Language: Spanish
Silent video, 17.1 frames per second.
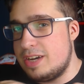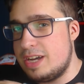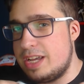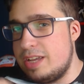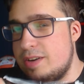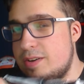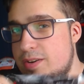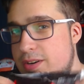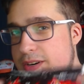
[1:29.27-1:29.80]
ver,
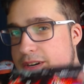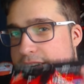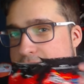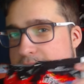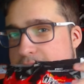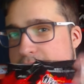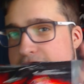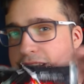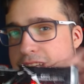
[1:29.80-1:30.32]
oh,
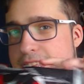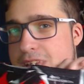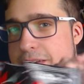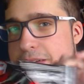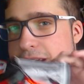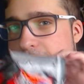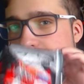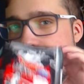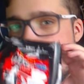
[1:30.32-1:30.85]
está
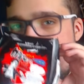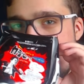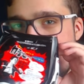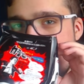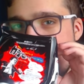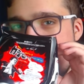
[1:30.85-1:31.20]
abierto.